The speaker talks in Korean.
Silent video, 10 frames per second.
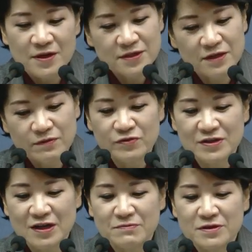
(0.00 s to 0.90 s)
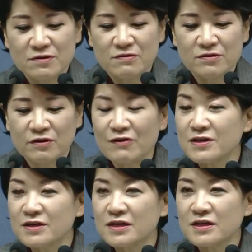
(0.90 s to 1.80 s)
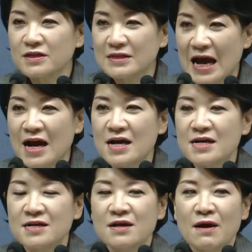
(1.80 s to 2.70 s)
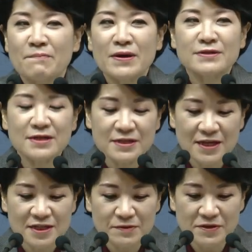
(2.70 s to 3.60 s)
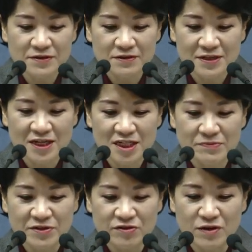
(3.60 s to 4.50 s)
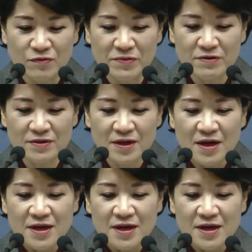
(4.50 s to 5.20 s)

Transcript: 제가 묵상하면서 열왕기상 8장 41절 42절에 보면